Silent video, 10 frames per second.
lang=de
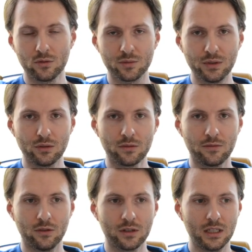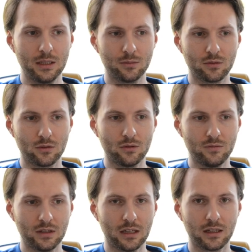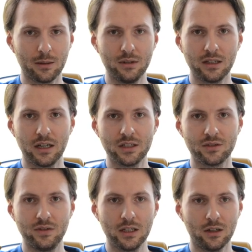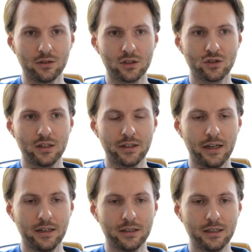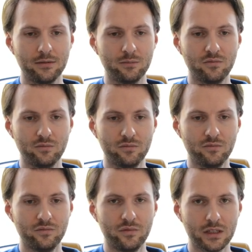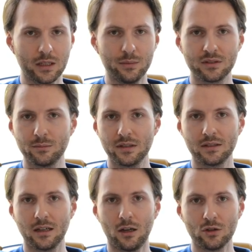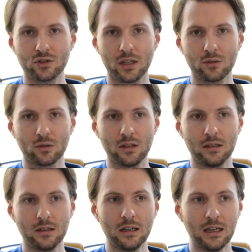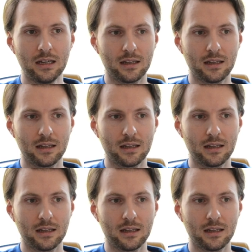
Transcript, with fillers: wo es Millionen von gibt und irgendwie einen gammeligen 14 er und da stellt einer den wegen der bisschen besseren Ausstattung hin